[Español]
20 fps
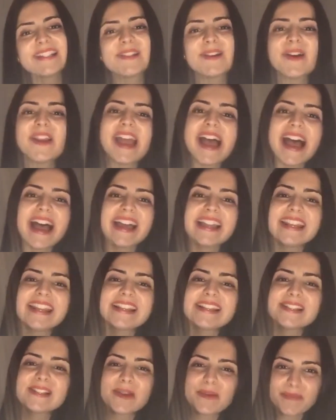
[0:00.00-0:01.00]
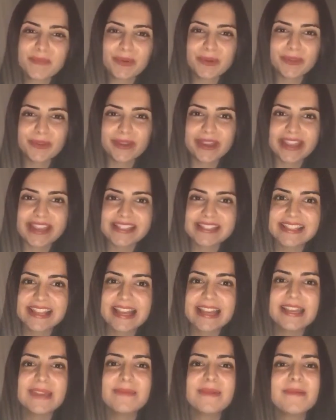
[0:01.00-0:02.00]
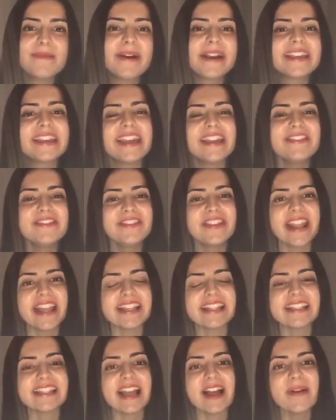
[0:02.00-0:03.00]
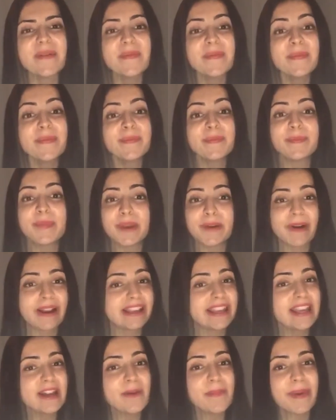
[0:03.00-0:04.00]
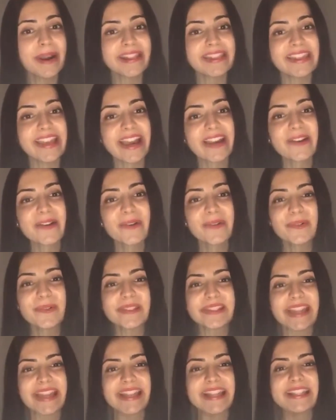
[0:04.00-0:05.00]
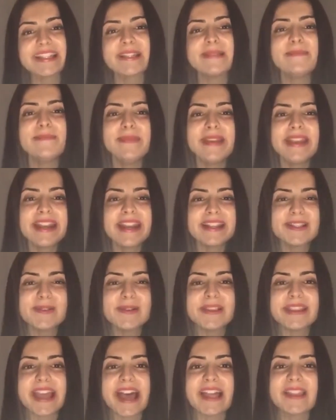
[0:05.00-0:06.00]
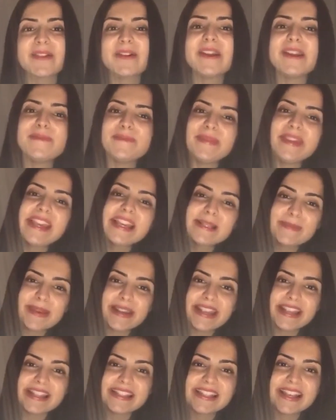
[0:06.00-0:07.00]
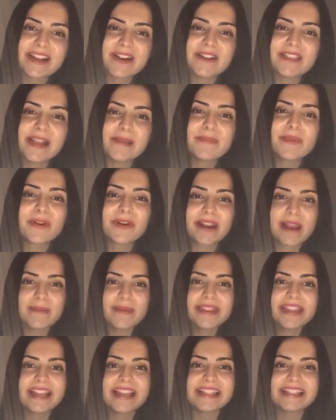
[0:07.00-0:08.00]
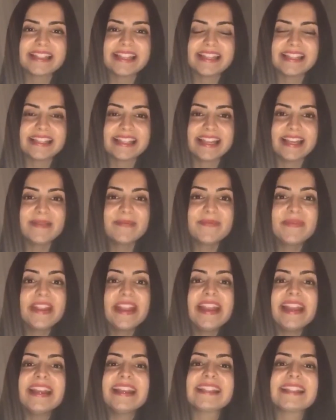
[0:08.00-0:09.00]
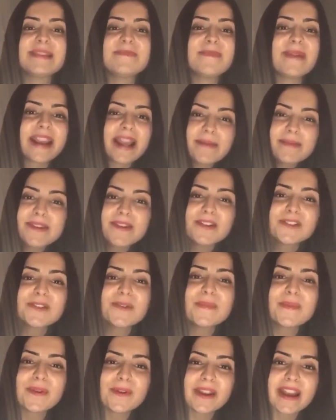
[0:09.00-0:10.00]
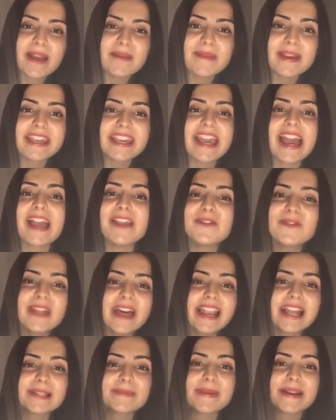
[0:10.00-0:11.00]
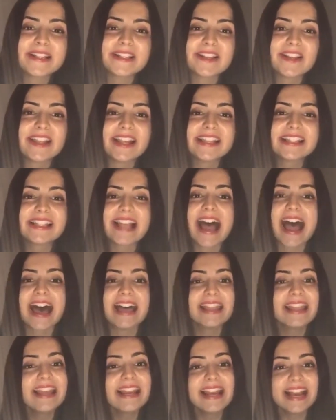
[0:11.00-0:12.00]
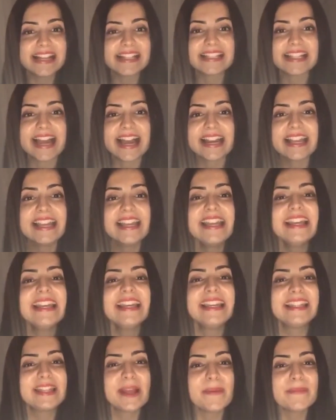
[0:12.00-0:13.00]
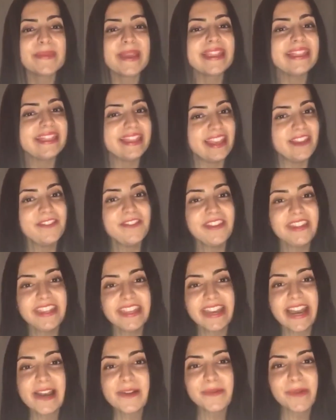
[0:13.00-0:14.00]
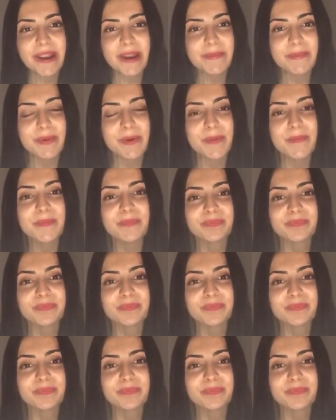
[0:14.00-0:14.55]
soy Ana, soy portuguesa y vivo aquí en Francia. Vengo aquí a compartir con ustedes mi resultado y mi experiencia con el programa del STC, este maravilloso programa que ayuda a las personas a adelgazar y también definir el cuerpo.